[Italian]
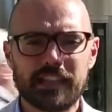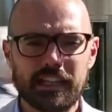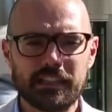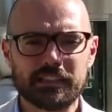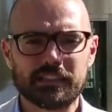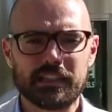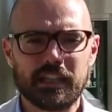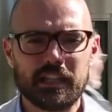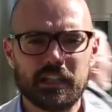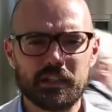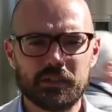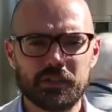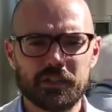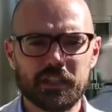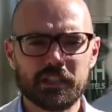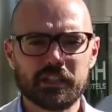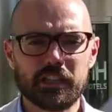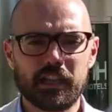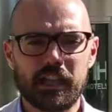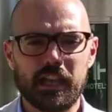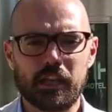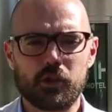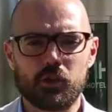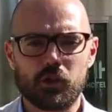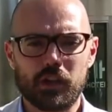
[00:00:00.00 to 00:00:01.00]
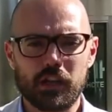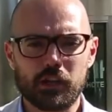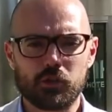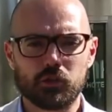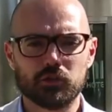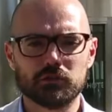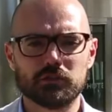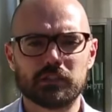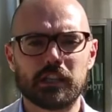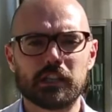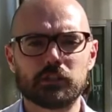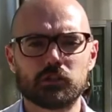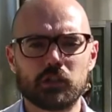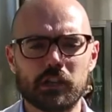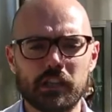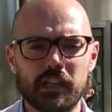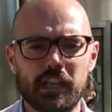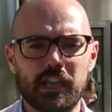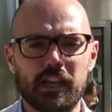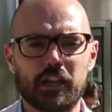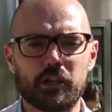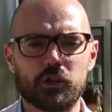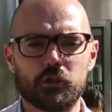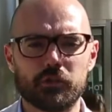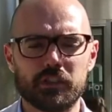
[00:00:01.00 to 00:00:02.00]
tante le aziende che hanno raccontato
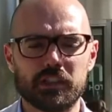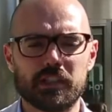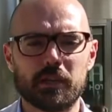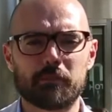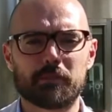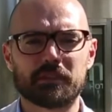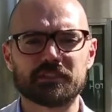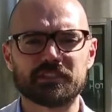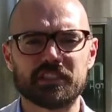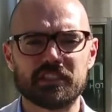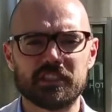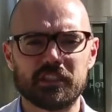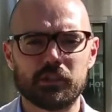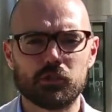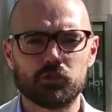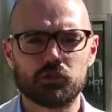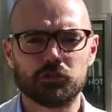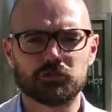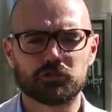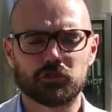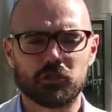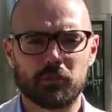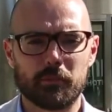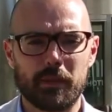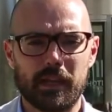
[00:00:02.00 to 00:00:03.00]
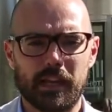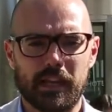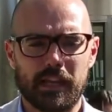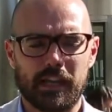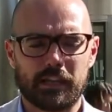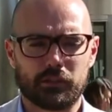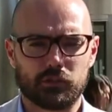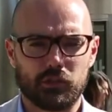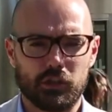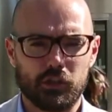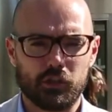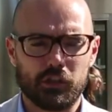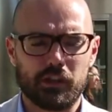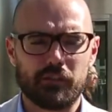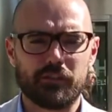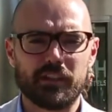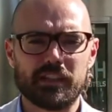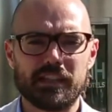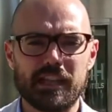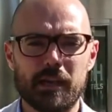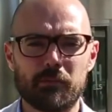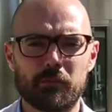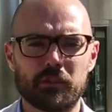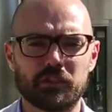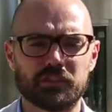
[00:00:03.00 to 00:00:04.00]
anche le novità presenti oggi sul mercato. Allora
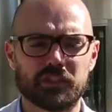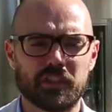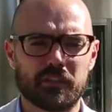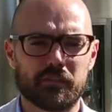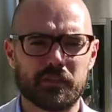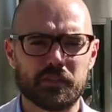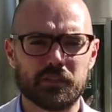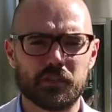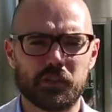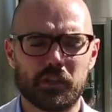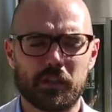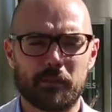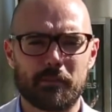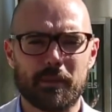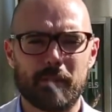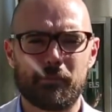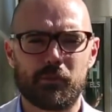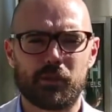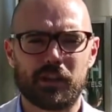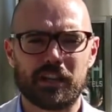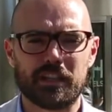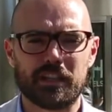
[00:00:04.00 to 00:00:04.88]
vediamo il servizio che abbiamo